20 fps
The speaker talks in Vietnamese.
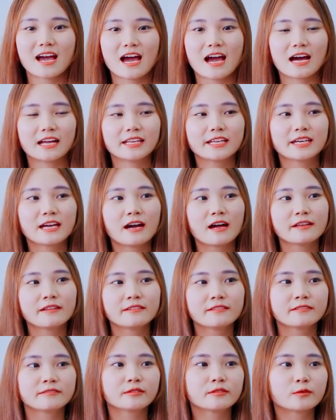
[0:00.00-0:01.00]
À, thì à,
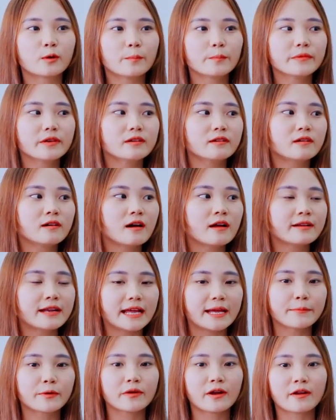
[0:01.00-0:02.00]
cũng như
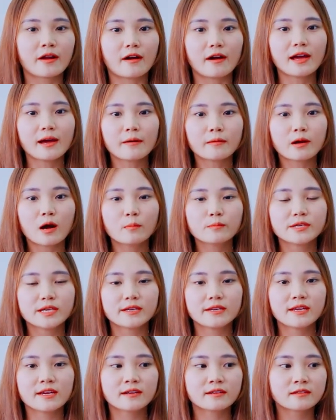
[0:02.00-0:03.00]
nãy em cũng đã nói không
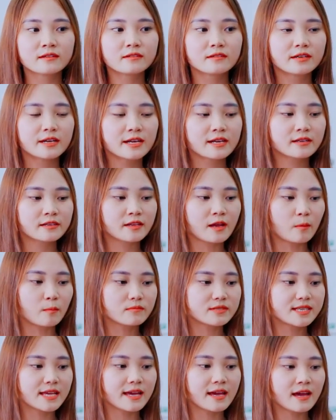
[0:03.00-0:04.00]
chỉ riêng riêng
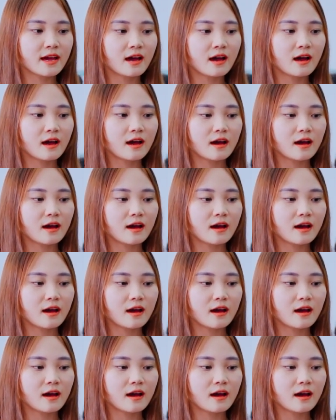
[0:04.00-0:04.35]
dòng xe